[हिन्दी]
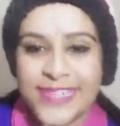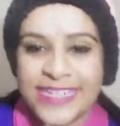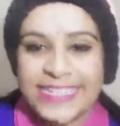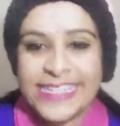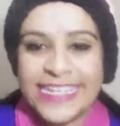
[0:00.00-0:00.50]

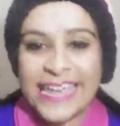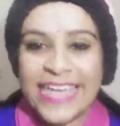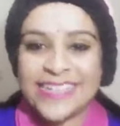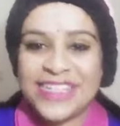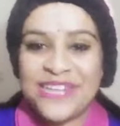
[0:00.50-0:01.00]
दी
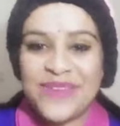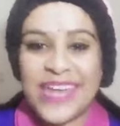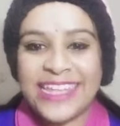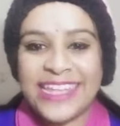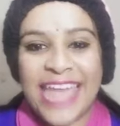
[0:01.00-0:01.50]
लाइक कर दिया
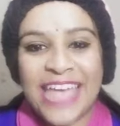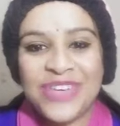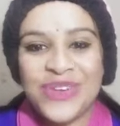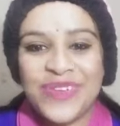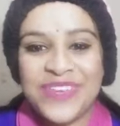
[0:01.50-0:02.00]
मैंने थैंक
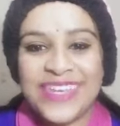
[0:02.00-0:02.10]
यू रूवी